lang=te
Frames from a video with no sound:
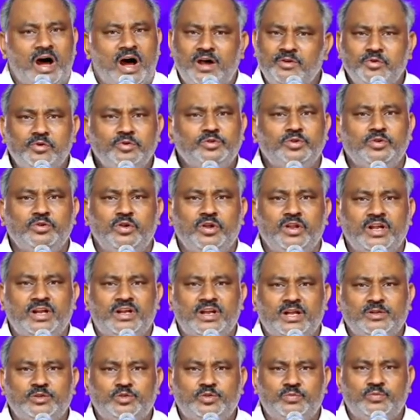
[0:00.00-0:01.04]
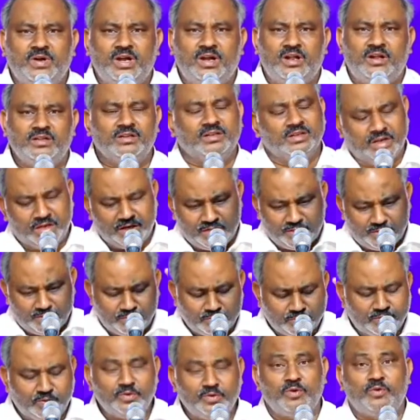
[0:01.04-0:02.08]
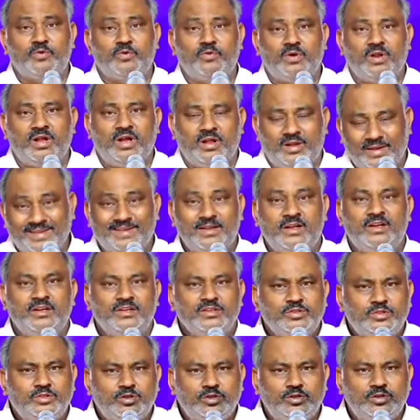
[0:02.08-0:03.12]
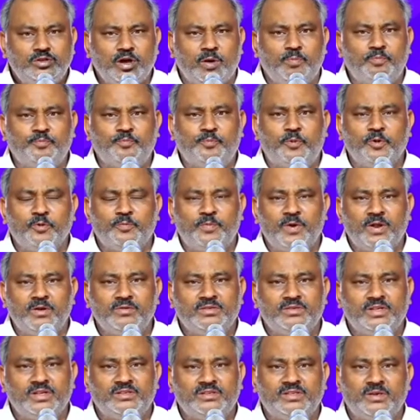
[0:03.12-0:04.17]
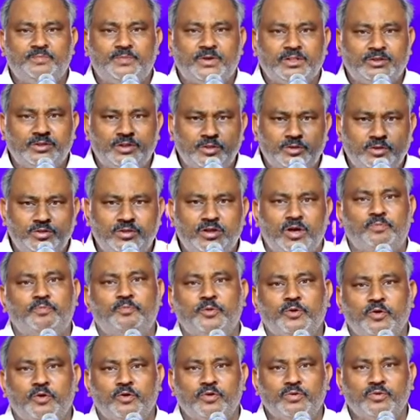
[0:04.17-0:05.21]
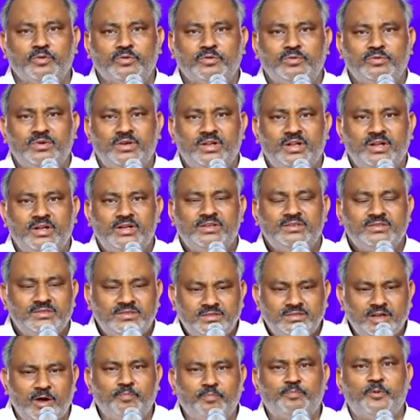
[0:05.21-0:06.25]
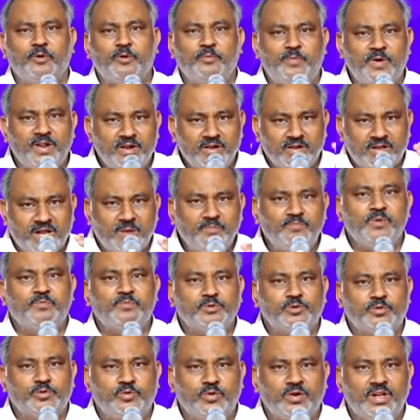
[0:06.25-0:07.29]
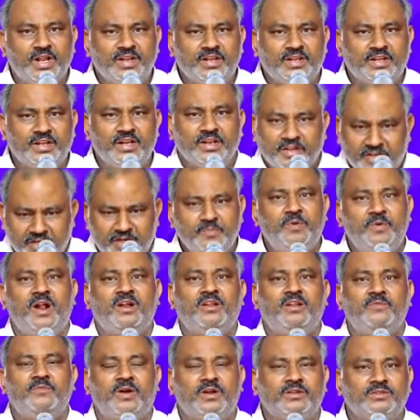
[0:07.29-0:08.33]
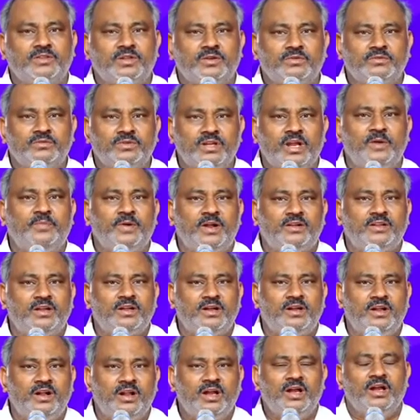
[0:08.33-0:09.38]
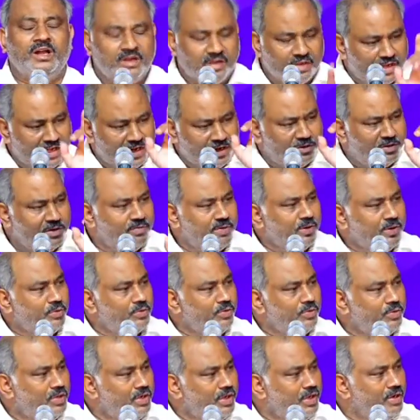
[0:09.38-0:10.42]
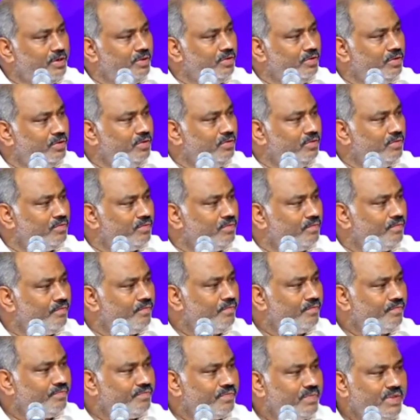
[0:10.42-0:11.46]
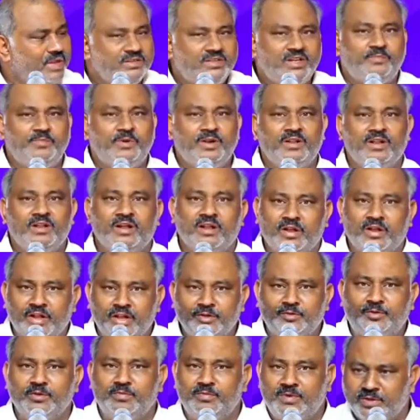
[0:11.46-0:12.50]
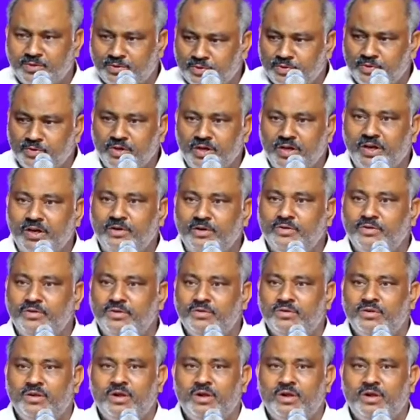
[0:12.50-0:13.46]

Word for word: ఆ రోజుల్లోనే కాదు సుమా ఈ రోజుల్లో కూడా తప్పుడు పనులు చేసే ప్రతి తప్పుడోడు తప్పుడు పనులు కప్పిపుచ్చుకోవడానికి ఈ పాటే పాడతాడు ఏ పాట నీతిమంతుడు లేడు చెప్పండి నీతిమంతుడు లేడు